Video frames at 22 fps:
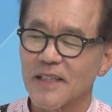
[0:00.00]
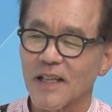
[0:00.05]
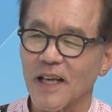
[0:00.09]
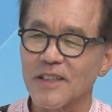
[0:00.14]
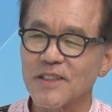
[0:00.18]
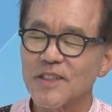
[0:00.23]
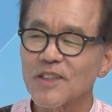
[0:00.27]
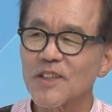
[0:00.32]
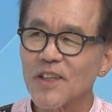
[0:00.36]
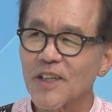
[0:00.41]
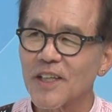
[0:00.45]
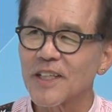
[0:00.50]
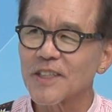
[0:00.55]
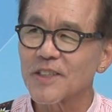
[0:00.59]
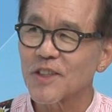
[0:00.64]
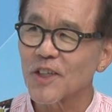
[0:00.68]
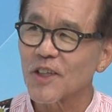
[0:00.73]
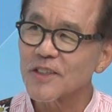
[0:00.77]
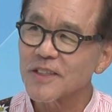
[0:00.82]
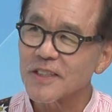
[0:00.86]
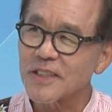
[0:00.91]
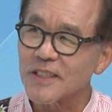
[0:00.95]

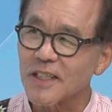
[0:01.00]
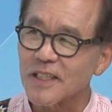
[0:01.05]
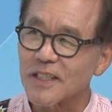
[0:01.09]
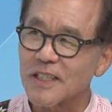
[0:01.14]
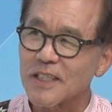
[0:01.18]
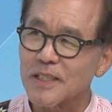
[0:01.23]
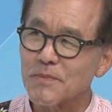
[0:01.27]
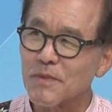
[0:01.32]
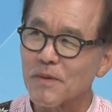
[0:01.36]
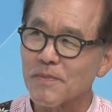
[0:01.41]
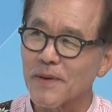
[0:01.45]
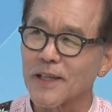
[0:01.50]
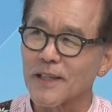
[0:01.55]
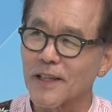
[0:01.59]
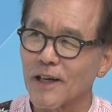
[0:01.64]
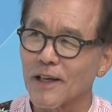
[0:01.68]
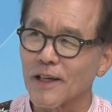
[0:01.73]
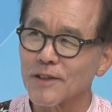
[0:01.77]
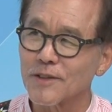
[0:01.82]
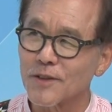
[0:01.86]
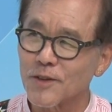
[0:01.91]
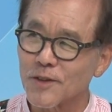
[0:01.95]
단전에서 이제 힘을
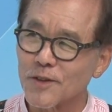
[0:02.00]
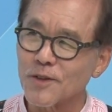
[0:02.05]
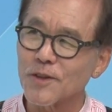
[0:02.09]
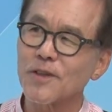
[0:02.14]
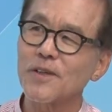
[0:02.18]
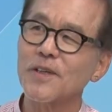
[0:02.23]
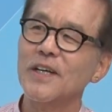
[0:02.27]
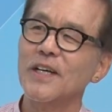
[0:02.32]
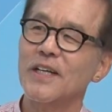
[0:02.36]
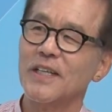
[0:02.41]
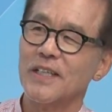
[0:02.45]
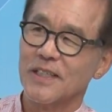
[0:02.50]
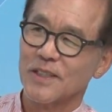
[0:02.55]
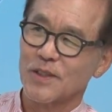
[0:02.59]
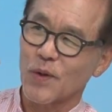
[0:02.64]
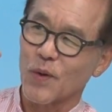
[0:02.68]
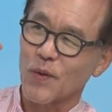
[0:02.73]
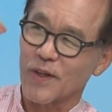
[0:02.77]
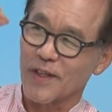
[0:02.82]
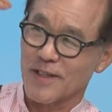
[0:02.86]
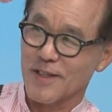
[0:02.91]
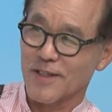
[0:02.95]
받아가지고
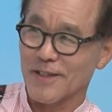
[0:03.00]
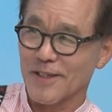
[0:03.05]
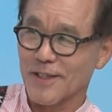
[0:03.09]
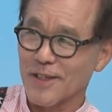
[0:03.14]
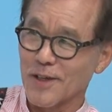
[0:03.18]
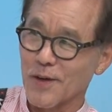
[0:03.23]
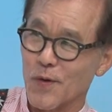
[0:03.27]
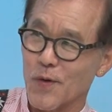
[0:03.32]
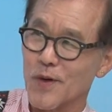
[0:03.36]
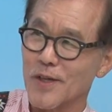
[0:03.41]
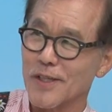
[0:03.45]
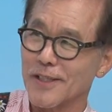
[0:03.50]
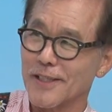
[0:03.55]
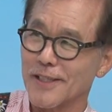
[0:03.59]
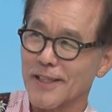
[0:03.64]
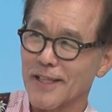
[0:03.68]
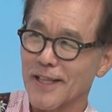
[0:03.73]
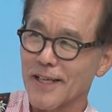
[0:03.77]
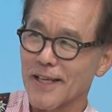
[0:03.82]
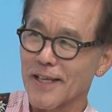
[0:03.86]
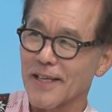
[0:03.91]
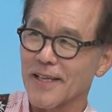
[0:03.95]
소리를 이렇게
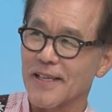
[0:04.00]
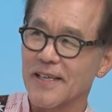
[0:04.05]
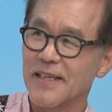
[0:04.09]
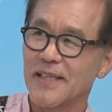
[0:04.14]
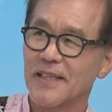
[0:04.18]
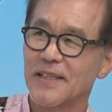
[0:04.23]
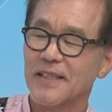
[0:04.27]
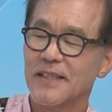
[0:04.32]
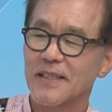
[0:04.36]
올리는데